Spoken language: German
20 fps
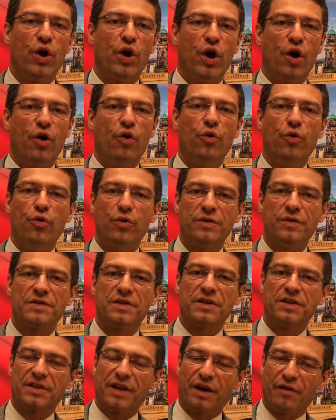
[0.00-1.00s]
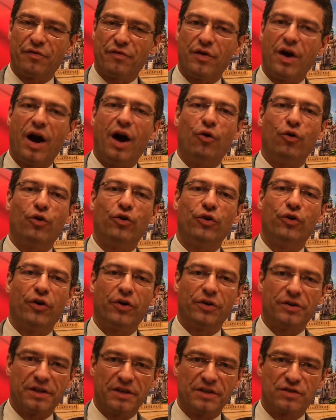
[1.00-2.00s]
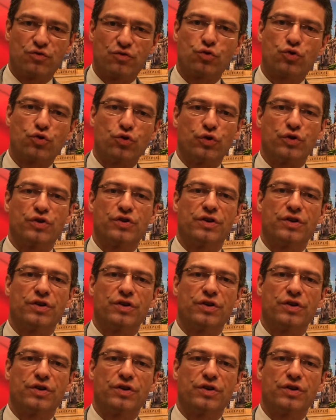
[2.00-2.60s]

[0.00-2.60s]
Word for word: erhöhen sich dafür auch noch den Zuschuss